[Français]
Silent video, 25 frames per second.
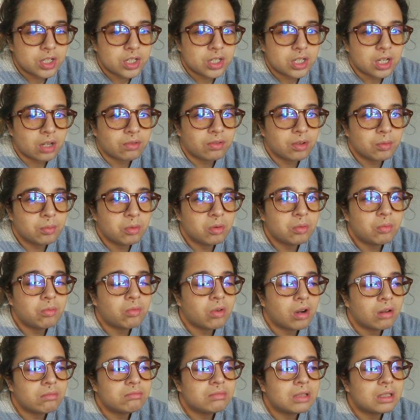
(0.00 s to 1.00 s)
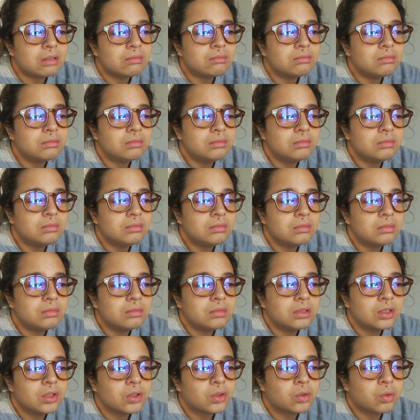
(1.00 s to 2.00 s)
j'avais beau moi-même
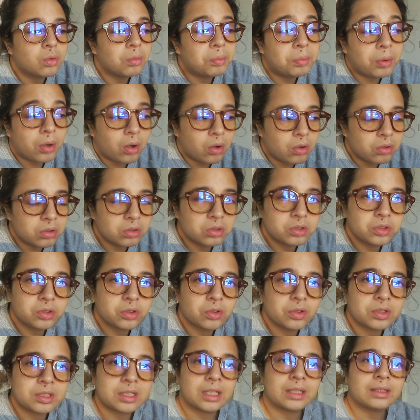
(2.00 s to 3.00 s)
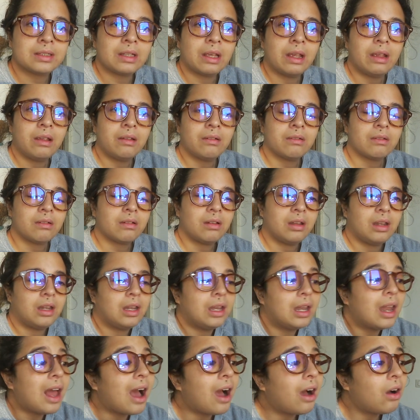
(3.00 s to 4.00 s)
comprendre ce que c'était.
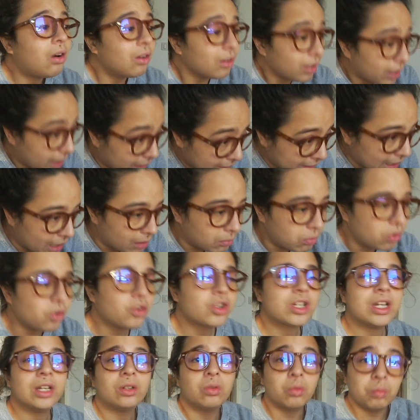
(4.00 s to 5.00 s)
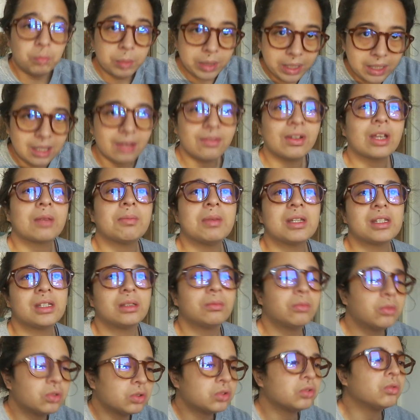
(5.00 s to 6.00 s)
Là, également, je l'ai compris avec mes
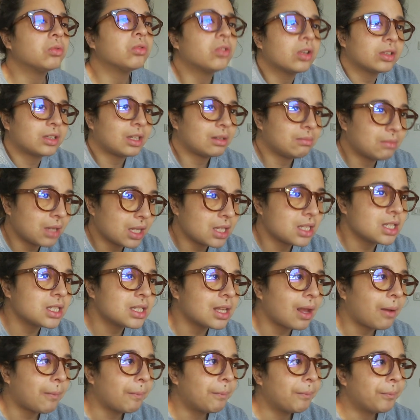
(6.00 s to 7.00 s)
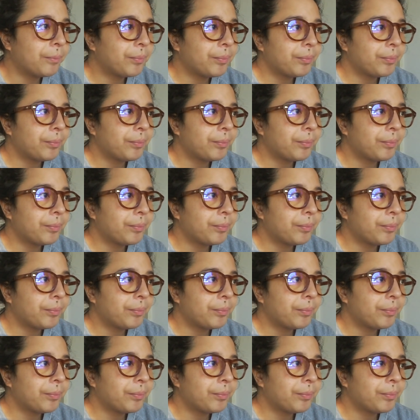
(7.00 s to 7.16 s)
émotions quand elle m'a dit ça.